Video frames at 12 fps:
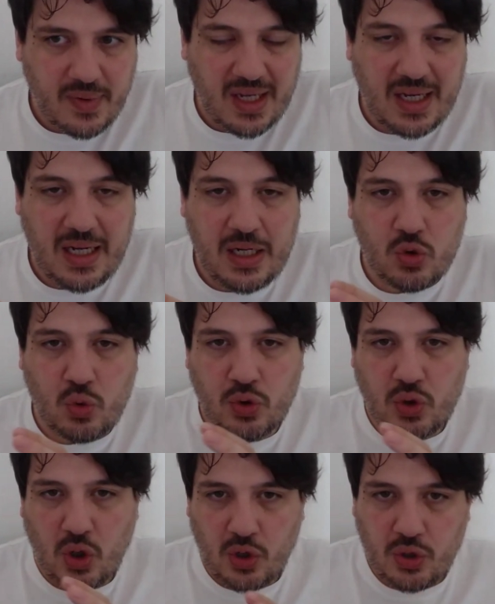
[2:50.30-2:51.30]
il suo
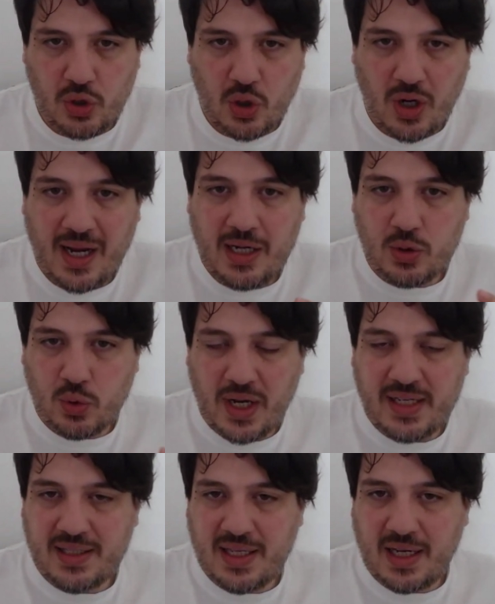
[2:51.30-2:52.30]
sogno e il suo
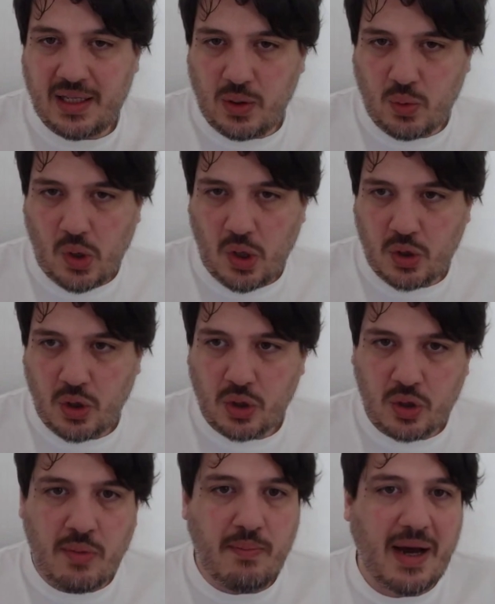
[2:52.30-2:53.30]
essere di cuoco
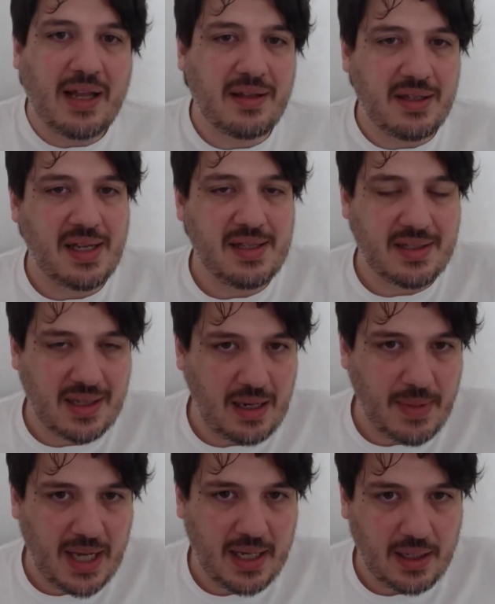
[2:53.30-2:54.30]
combatte senza le
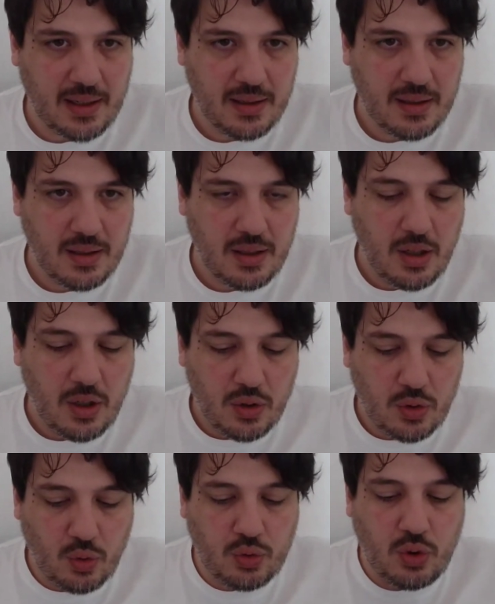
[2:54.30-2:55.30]
mani.
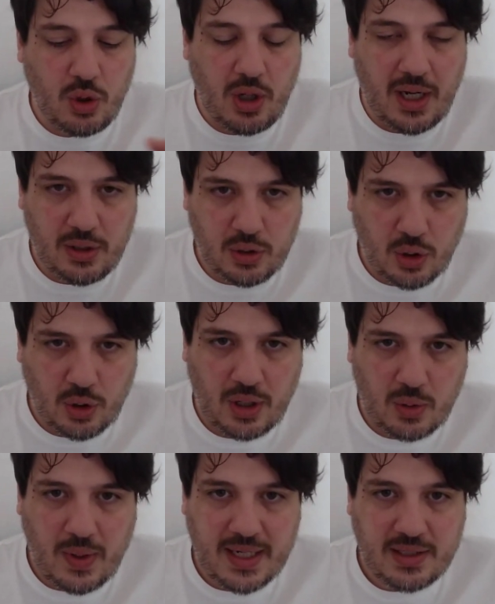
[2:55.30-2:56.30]
Tutto è intorno
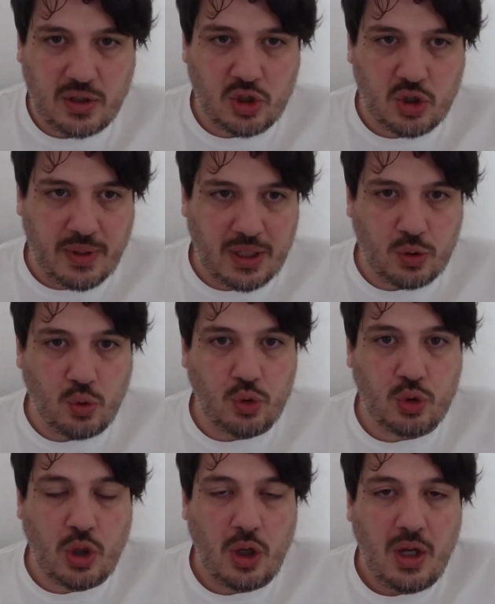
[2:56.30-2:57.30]
a questo e
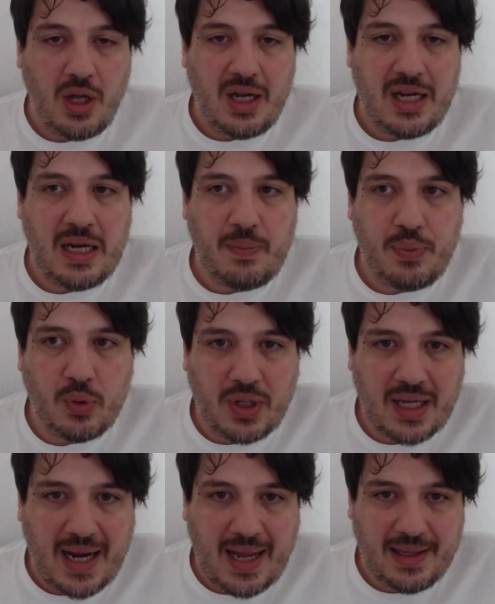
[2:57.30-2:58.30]
soprattutto il più
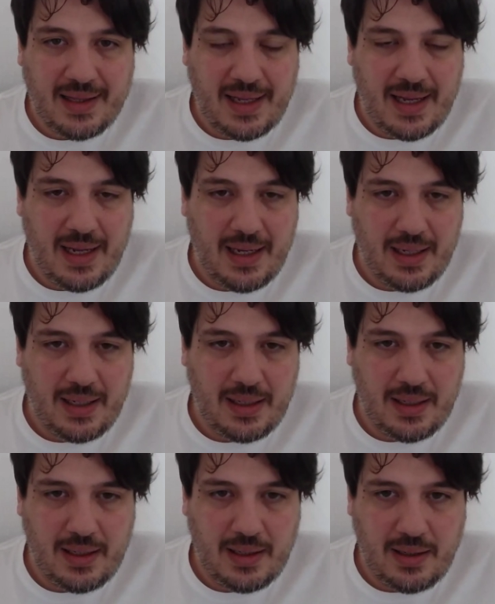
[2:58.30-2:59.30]
grande,
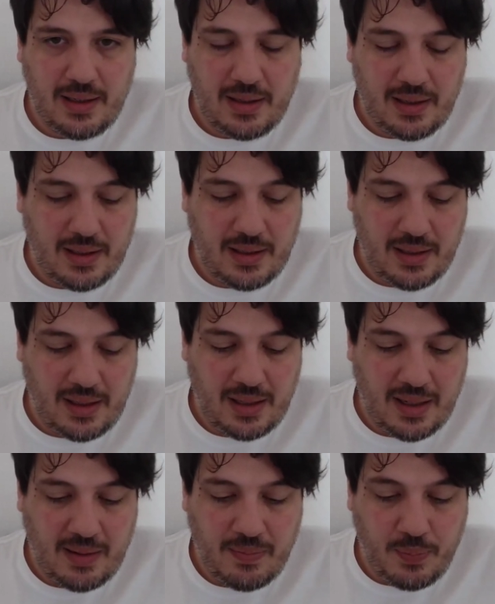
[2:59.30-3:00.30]
eh,
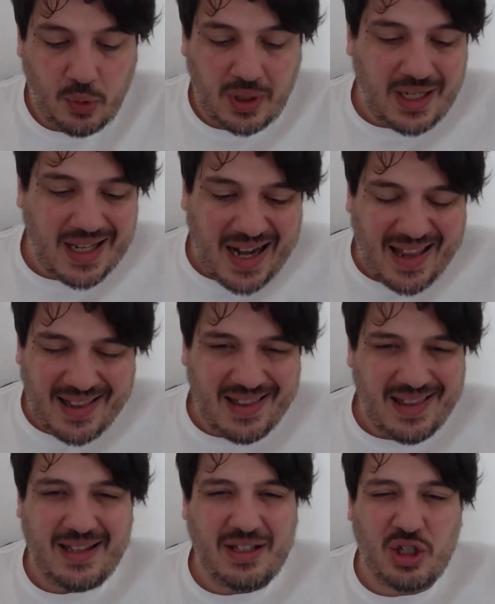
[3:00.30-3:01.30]
il più
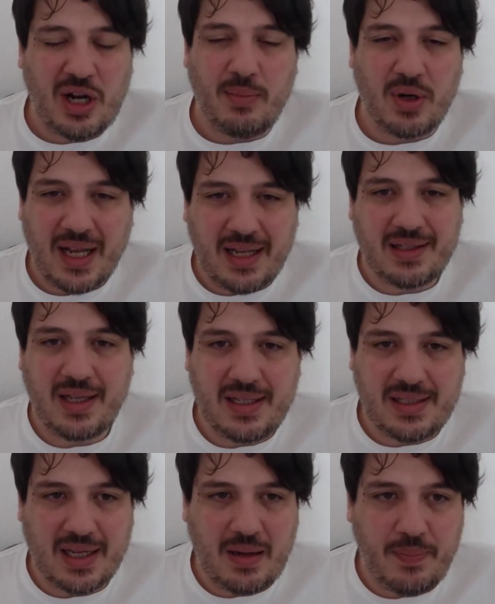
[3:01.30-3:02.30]
grande diciamo,
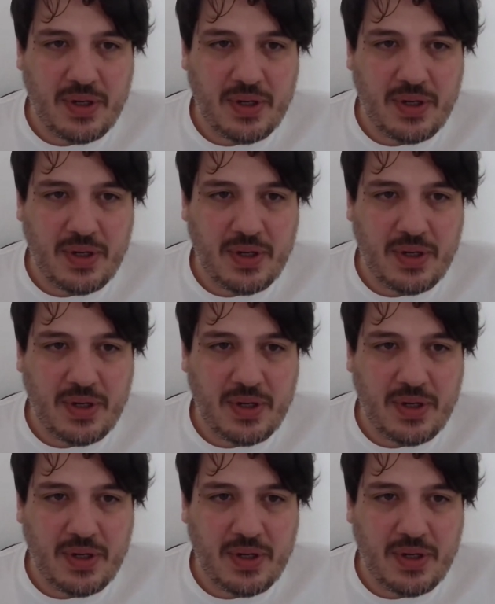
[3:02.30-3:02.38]
caratteristica del